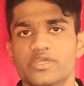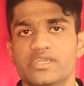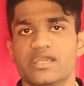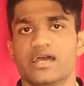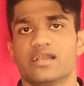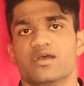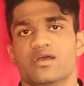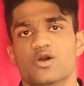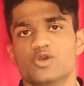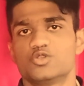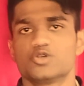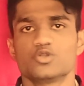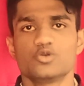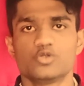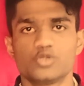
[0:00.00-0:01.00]
পরীক্ষার
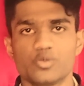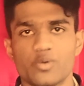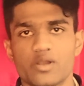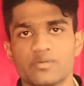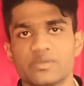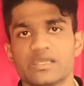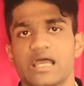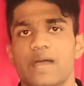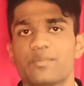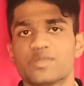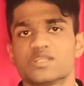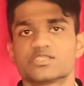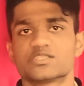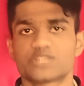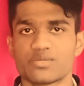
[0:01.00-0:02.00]
চতুর্থ পর্বে
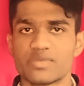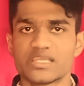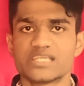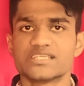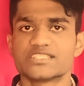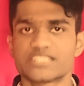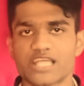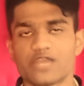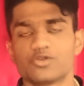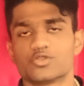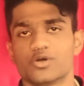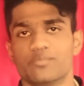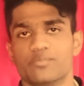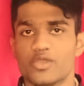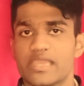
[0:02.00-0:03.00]
আপনাদের সবাইকে
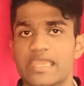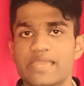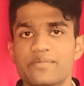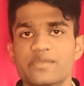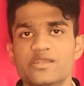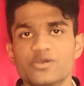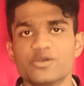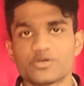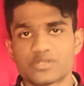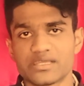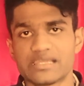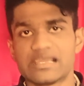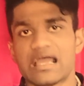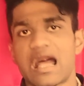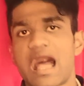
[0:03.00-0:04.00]
স্বাগত তো এই
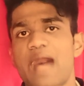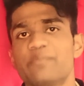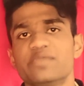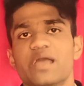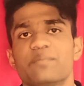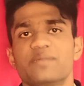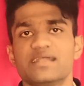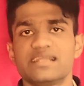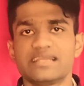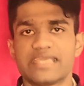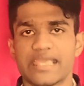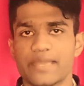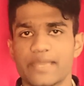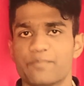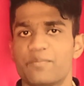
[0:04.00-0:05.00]
ভিডিওতে আমি
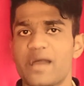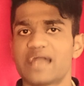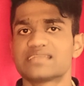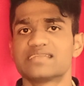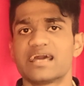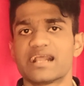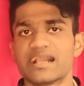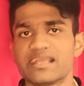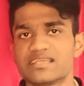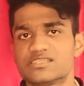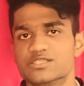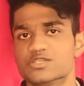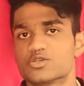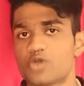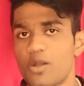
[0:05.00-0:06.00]
আপনাদেরকে বাগধারার
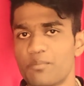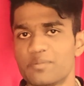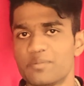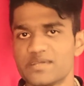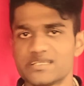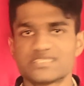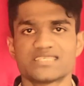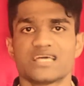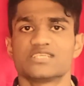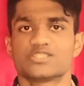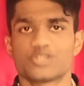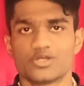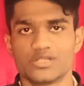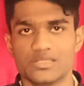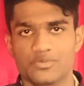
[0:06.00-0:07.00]
একটি কমপ্লিট
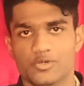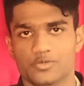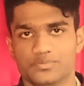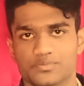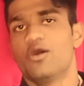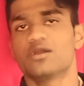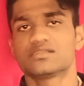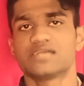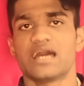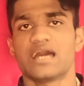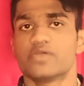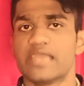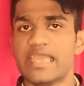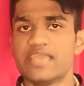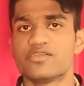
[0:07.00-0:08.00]
সাজেশন দিব অর্থাৎ
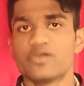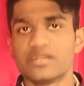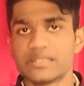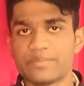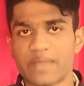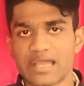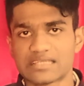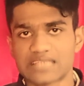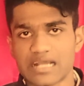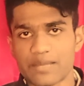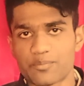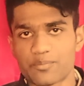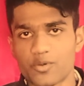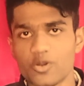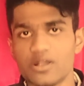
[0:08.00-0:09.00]
এই কয়টি
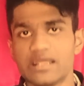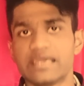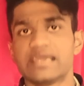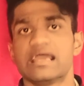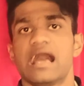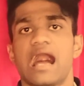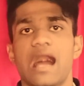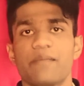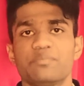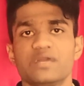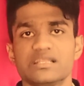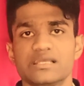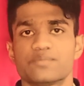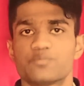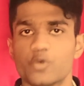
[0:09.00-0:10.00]
বাগধারা পড়লে
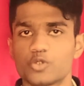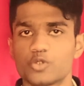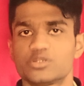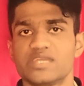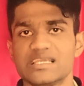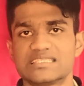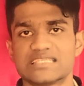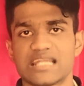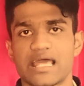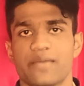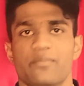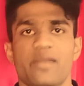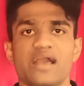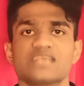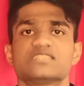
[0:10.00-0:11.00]
আপনাদের প্রত্যেক জেলায়
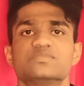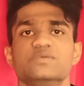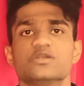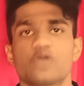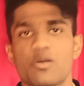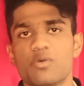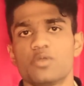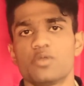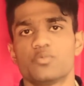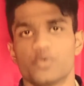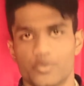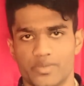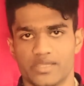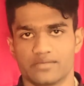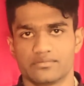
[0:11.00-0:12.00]
মাস্ট বি কমন
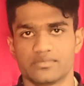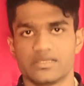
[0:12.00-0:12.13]
পড়বে